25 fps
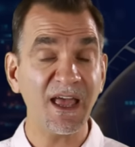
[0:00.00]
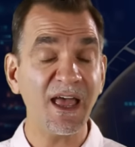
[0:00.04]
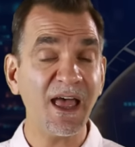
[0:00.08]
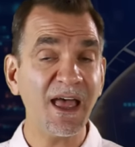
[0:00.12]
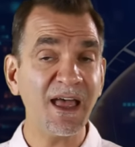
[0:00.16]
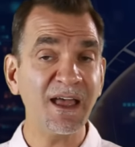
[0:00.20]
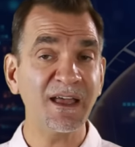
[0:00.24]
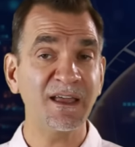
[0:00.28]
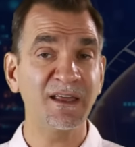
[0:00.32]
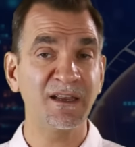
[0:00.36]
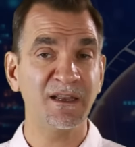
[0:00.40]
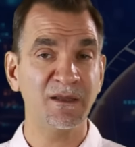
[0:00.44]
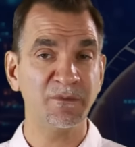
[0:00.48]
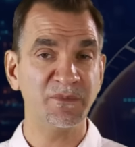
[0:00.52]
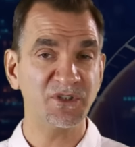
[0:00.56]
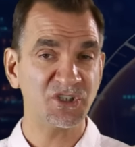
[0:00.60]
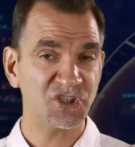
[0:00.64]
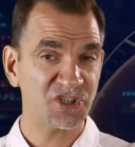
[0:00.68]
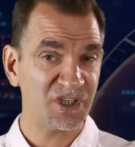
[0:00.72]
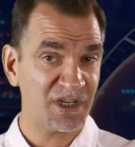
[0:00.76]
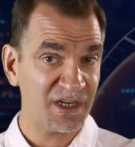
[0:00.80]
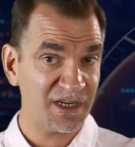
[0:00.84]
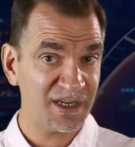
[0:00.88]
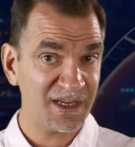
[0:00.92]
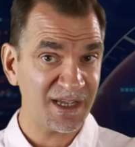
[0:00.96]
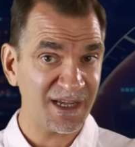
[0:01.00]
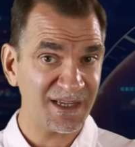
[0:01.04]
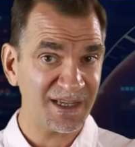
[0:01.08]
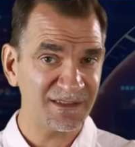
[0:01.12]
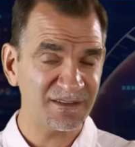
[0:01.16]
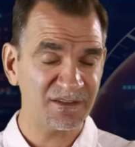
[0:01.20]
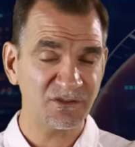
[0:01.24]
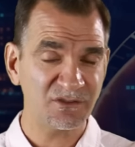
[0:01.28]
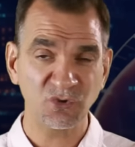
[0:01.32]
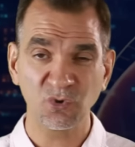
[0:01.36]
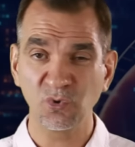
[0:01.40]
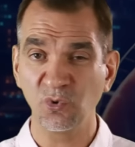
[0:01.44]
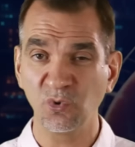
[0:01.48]
أغلب الشركات
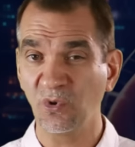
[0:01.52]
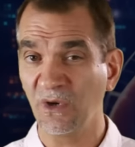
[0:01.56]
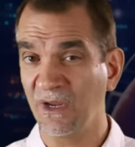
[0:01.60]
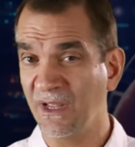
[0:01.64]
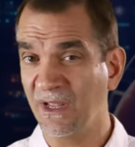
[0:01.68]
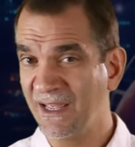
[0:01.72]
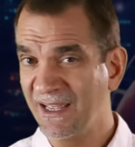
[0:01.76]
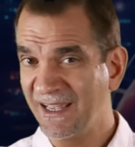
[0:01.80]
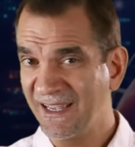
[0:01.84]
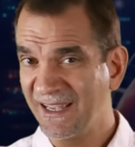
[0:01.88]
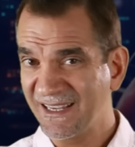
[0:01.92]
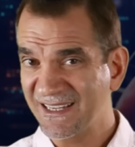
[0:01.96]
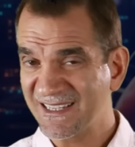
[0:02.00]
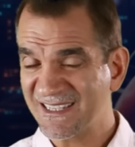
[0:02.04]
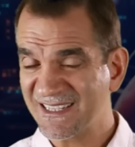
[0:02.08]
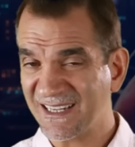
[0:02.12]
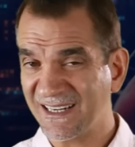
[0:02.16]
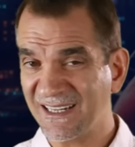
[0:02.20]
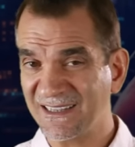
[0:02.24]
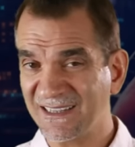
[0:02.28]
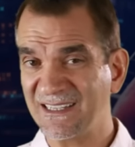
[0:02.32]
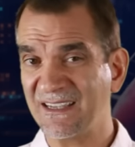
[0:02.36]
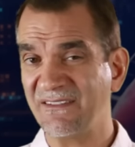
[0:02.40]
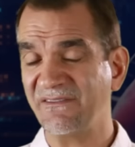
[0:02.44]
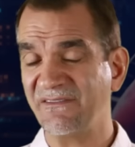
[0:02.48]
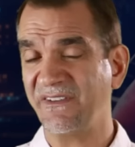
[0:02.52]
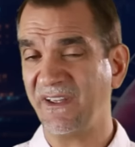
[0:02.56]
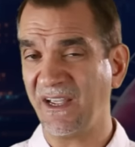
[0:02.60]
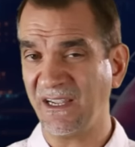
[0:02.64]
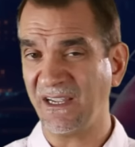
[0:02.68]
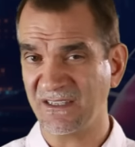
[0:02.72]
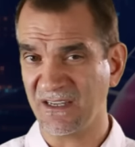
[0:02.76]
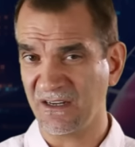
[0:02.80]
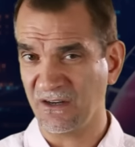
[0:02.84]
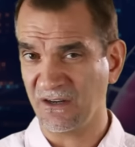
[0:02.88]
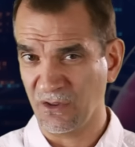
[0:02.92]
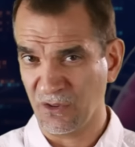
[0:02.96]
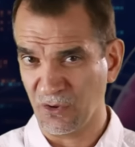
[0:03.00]
تقول سنتين في
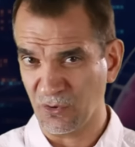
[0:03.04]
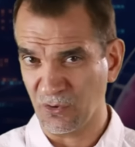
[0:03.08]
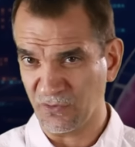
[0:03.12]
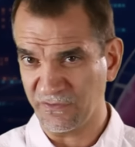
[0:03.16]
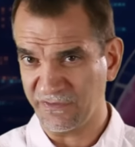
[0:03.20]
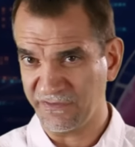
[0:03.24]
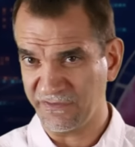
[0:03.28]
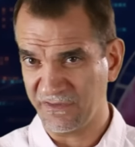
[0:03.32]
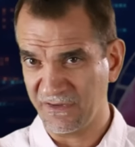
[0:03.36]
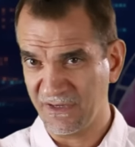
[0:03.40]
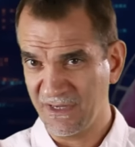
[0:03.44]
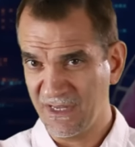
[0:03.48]
أحسن الظروف